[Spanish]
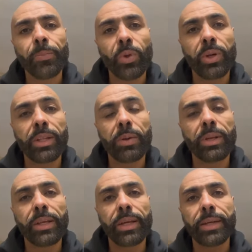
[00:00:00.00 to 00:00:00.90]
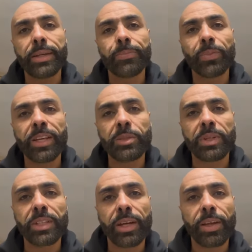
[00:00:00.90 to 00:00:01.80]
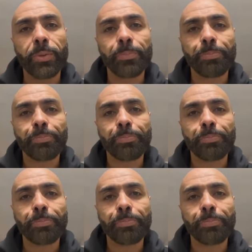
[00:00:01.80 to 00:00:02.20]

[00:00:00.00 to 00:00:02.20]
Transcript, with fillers: con el débil que, que es masacrado.